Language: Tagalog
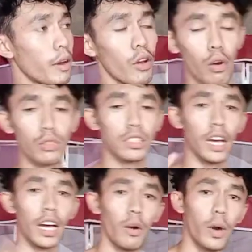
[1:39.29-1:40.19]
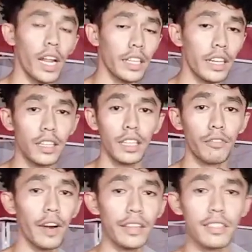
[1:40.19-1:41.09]
meron akong uh, ah, 100
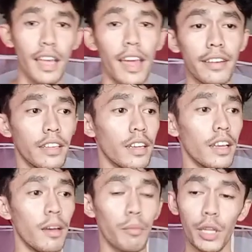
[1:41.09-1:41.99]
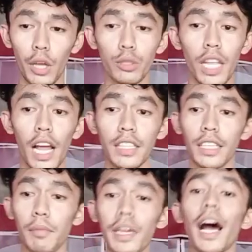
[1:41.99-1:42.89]
na friends and pwede ko silang
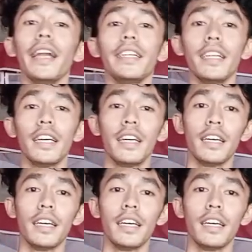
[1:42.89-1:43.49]
sabihan